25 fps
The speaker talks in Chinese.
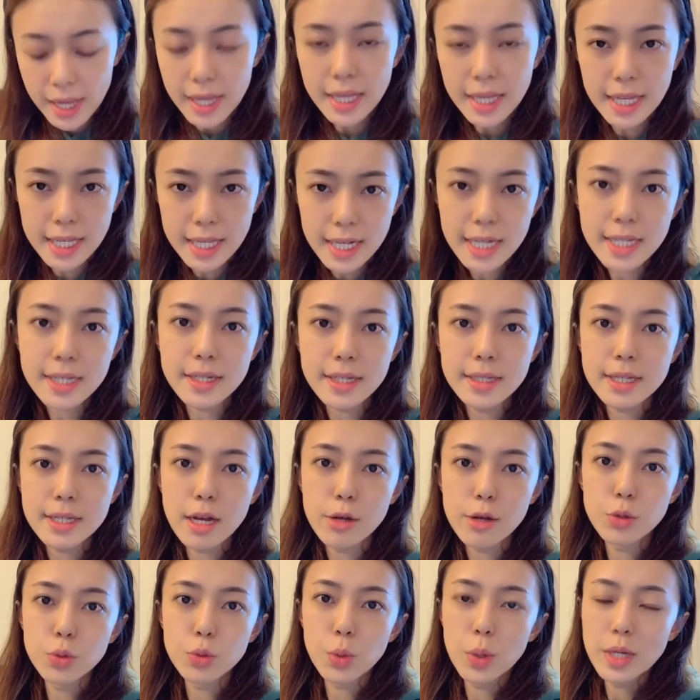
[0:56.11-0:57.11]
一类呢
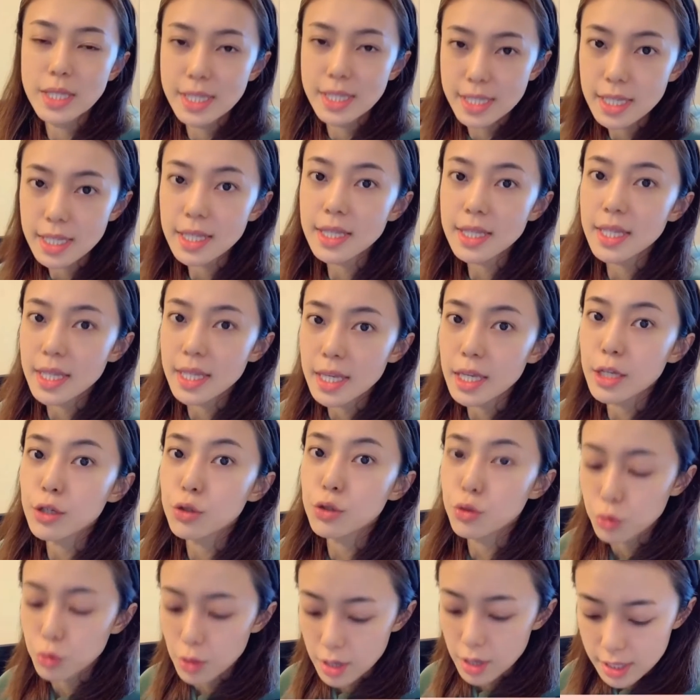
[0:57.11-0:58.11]
叫做津贴
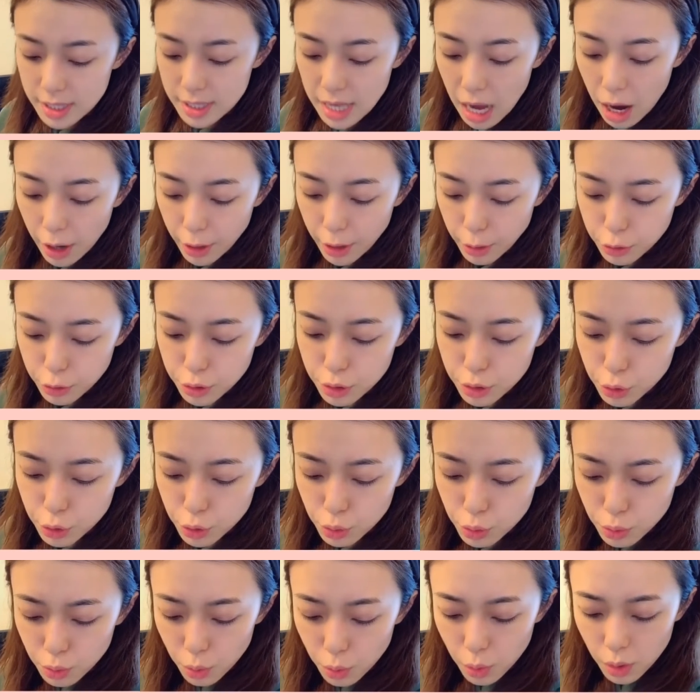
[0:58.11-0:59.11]
学校，也就是
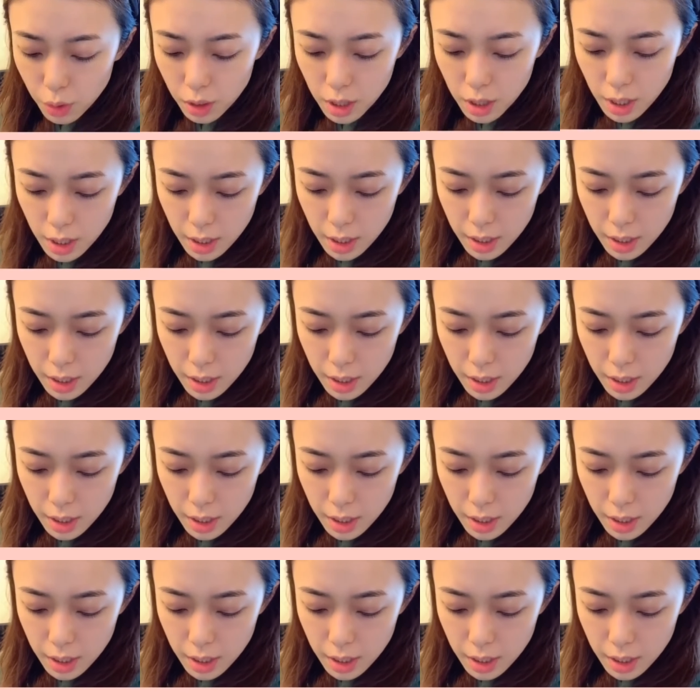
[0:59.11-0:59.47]
中国